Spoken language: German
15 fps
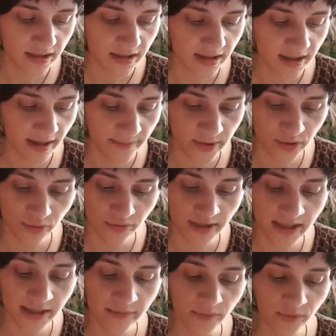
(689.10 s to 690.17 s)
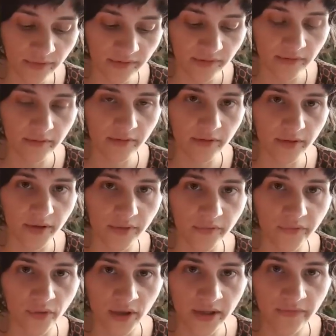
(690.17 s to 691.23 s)
kapitulieren müssten, ist
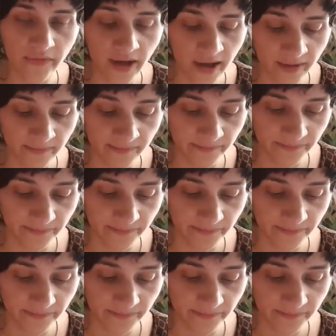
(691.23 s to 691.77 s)
völlig wahr.